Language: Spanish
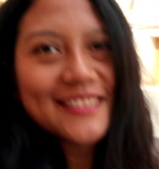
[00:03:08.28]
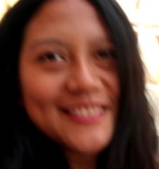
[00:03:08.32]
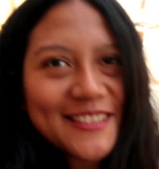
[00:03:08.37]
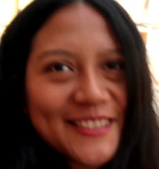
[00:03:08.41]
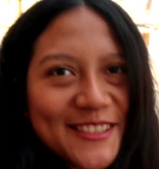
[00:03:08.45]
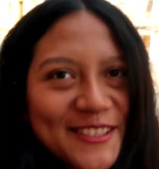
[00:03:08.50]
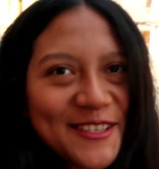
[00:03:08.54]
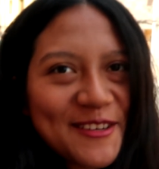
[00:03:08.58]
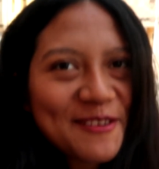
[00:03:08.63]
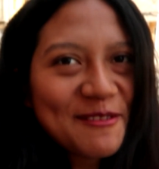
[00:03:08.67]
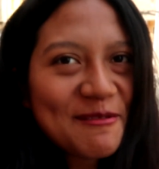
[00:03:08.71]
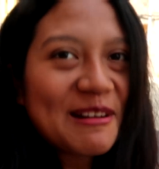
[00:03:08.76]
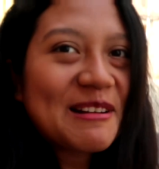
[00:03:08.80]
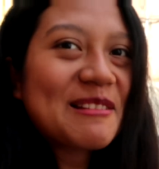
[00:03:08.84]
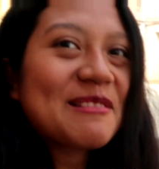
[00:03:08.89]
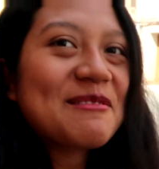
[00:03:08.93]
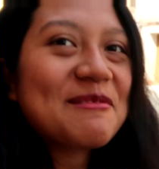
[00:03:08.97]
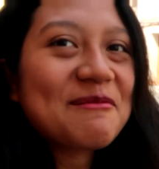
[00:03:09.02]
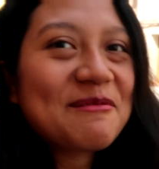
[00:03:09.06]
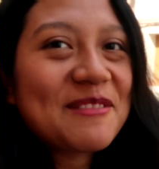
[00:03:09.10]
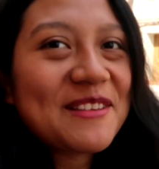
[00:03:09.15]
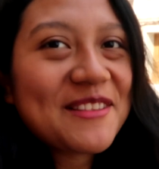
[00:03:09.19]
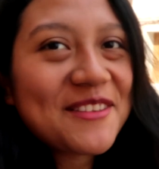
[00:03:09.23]
así si lo guardo
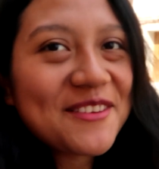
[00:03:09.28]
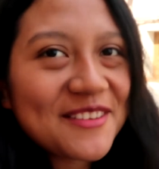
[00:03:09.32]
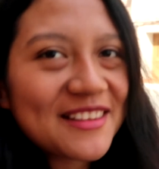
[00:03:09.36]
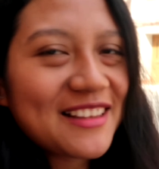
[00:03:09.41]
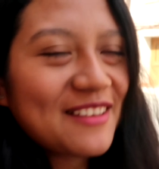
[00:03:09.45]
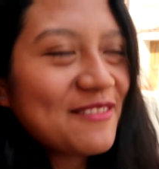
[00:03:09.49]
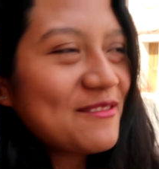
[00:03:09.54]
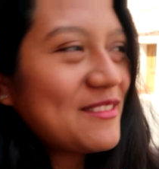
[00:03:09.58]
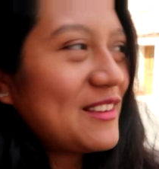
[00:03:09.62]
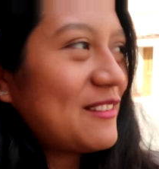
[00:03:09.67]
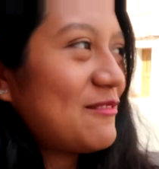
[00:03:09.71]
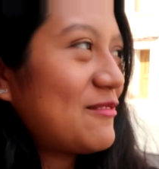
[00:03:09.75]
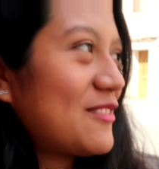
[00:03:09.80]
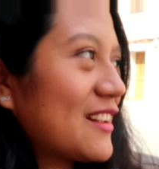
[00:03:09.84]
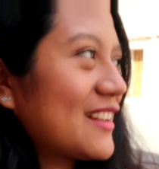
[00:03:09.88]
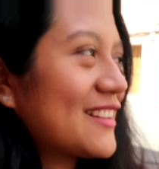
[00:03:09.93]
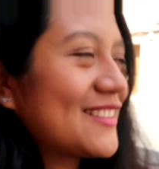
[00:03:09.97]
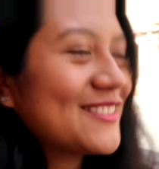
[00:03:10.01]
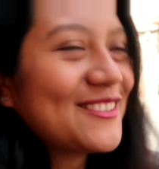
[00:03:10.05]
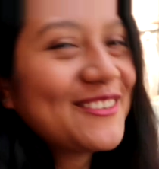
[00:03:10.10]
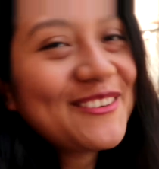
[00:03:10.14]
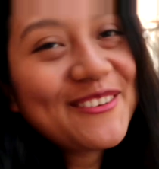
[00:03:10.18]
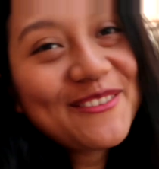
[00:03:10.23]
en vídeo también,
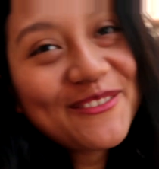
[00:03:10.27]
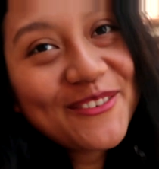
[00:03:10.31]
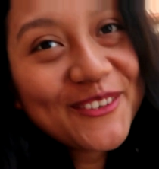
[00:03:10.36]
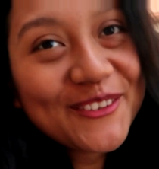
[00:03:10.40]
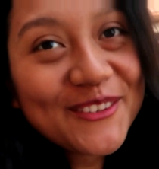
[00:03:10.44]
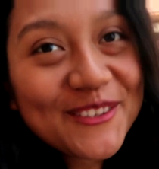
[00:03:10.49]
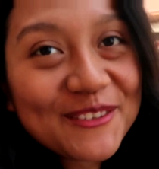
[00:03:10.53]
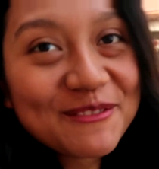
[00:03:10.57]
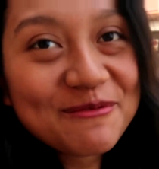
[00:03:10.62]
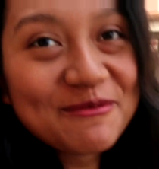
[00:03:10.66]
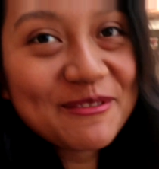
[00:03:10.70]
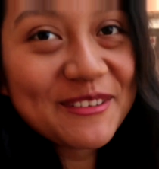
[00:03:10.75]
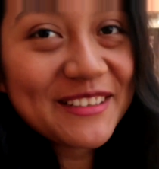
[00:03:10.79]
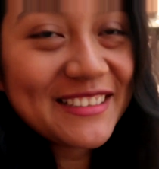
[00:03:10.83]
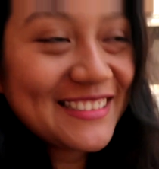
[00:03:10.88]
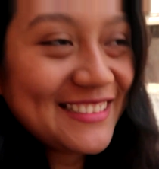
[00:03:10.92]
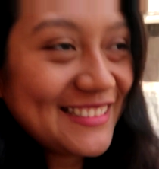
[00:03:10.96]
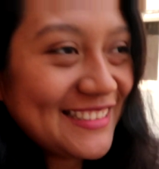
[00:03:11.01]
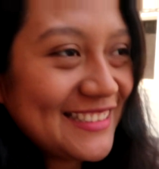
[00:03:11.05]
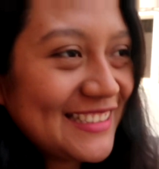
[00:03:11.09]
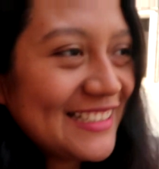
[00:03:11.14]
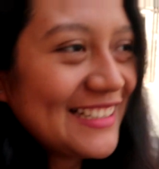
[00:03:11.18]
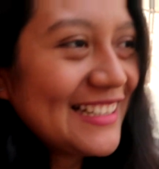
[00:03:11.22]
porque solo en fotos, pues
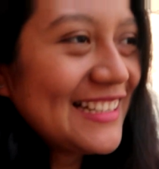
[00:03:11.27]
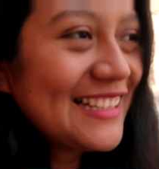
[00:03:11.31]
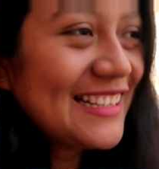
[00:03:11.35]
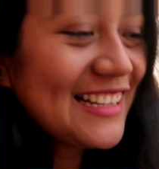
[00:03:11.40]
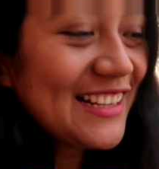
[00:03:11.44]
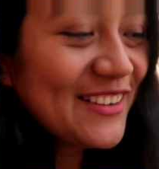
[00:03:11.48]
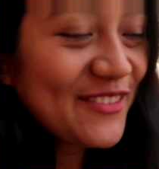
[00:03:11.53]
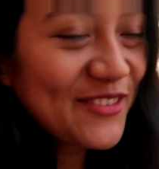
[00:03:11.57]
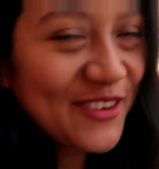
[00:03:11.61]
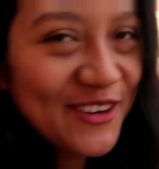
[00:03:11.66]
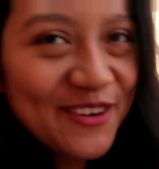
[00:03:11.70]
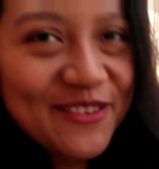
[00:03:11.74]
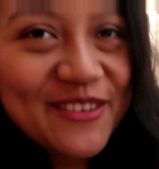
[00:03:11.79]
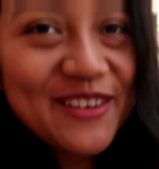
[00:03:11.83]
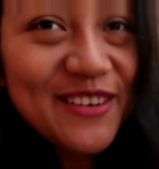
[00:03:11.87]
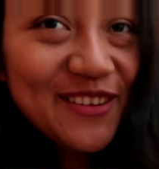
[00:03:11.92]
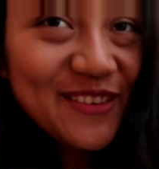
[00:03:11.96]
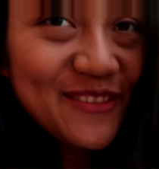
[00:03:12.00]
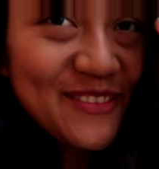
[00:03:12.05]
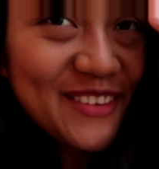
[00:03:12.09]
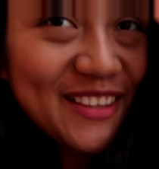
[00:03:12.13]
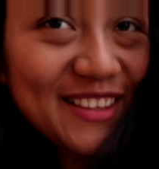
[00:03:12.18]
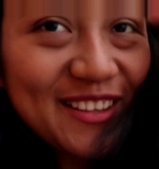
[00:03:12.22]
por lo
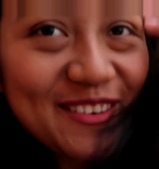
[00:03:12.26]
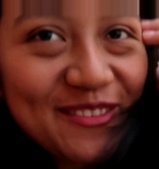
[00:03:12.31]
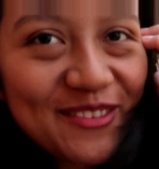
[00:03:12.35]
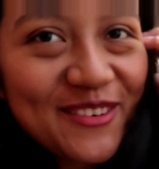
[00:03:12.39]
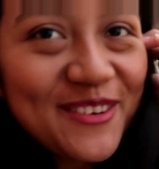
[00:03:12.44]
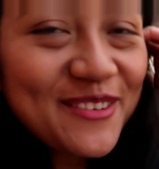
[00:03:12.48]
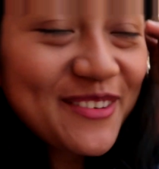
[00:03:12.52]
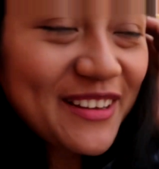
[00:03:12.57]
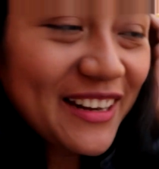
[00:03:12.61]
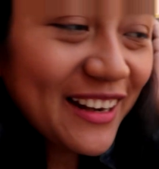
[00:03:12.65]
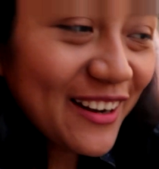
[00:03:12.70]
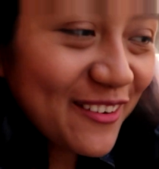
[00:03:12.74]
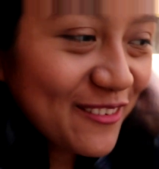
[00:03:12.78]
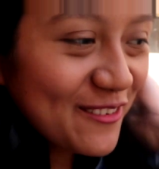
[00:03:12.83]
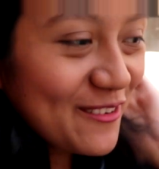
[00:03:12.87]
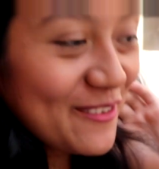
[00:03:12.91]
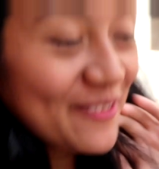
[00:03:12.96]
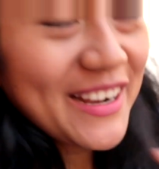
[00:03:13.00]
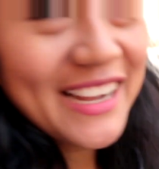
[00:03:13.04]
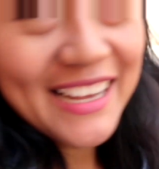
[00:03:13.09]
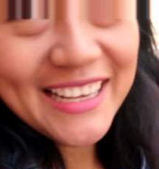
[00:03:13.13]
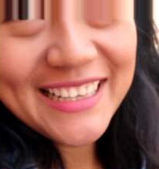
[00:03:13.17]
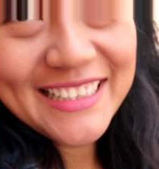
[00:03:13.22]
menos en vídeo puedo ver
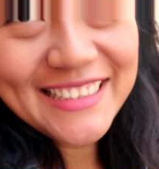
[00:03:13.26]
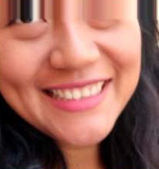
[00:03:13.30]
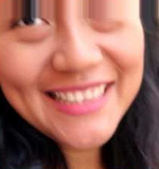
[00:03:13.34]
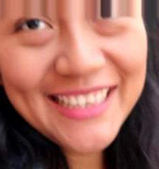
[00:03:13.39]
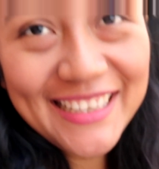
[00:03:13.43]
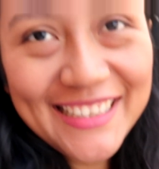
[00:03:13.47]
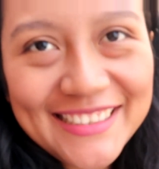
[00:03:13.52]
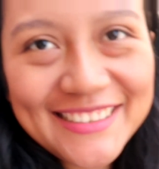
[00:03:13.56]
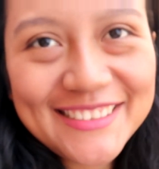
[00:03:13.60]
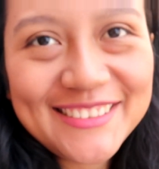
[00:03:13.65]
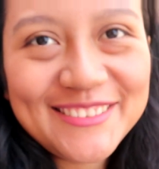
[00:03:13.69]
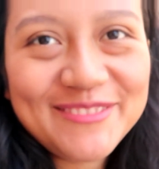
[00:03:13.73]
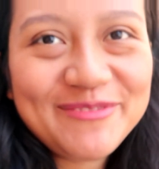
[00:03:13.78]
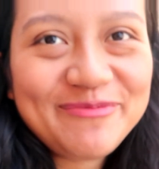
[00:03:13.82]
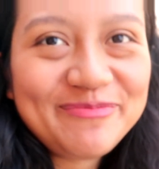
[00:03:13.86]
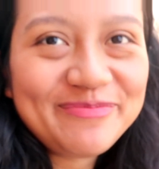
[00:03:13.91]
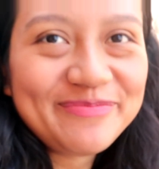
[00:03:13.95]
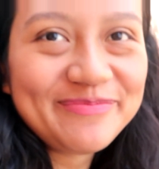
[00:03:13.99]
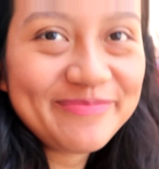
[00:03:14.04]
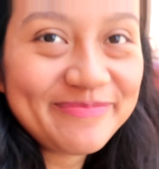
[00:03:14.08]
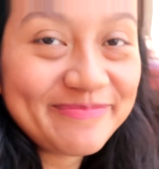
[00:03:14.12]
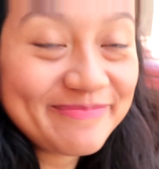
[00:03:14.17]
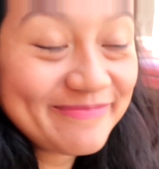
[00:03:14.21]
cómo va y tal.
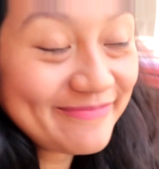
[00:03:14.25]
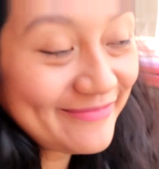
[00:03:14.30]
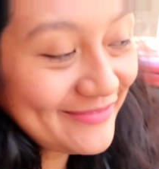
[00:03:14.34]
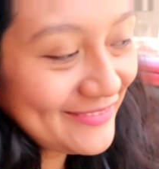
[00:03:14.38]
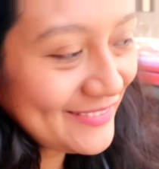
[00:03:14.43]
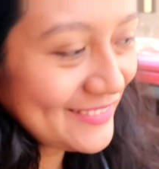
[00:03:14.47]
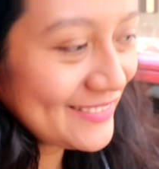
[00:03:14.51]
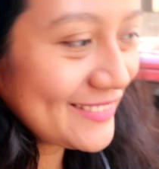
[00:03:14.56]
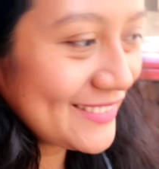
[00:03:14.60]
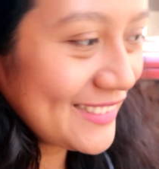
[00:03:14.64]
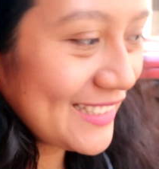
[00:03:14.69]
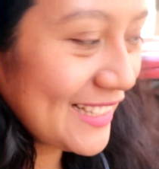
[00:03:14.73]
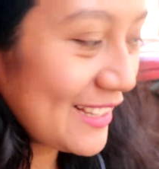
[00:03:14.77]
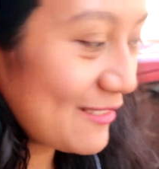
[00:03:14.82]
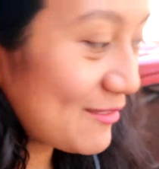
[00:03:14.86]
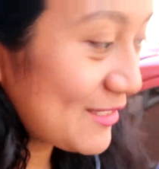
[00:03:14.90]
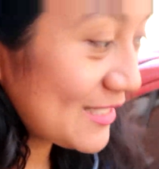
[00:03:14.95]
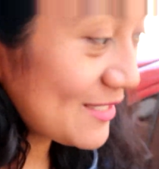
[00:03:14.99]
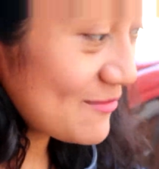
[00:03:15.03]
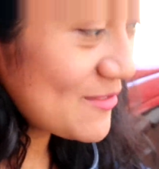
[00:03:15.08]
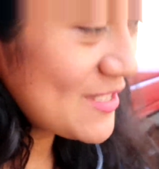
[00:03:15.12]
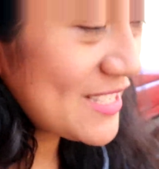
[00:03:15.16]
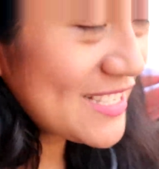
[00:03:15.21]
Me
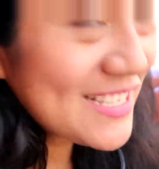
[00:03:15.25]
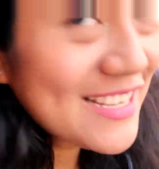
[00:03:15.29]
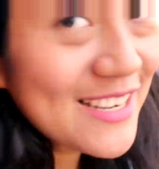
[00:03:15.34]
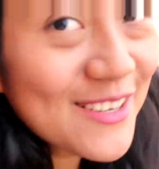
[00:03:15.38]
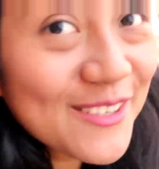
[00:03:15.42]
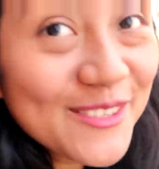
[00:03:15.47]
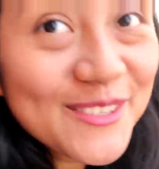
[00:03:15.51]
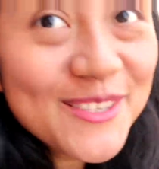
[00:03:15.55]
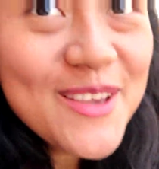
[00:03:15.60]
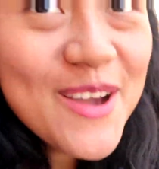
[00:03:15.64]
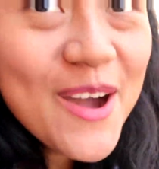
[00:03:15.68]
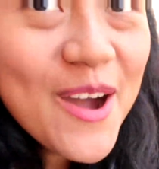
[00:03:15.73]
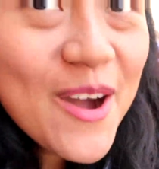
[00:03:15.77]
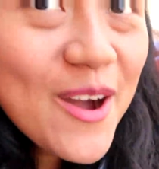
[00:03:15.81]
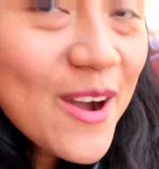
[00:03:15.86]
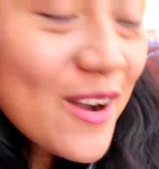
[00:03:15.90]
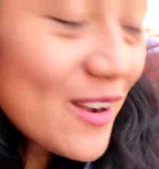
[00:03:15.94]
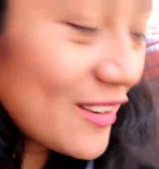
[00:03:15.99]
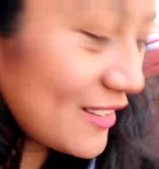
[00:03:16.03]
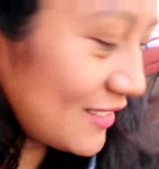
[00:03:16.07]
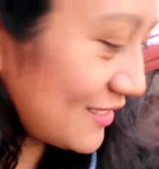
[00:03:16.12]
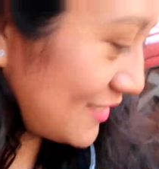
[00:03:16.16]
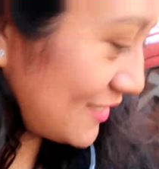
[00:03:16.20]
hace mucha ilusión.